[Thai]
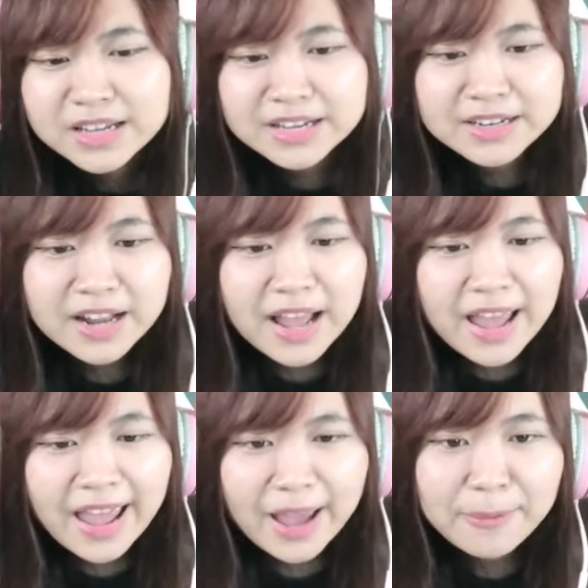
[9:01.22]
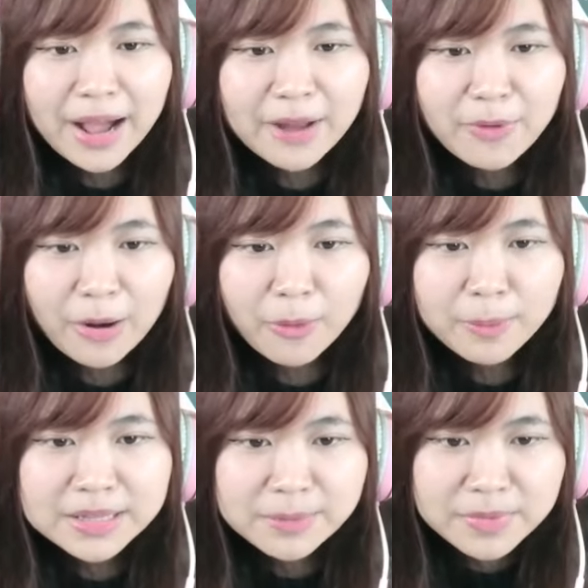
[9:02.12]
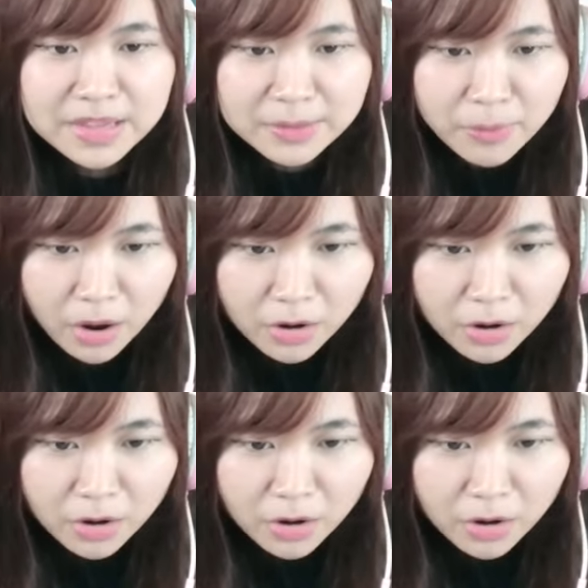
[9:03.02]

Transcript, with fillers: คิดแอบคาดหวังว่ามันจะมีบล็อก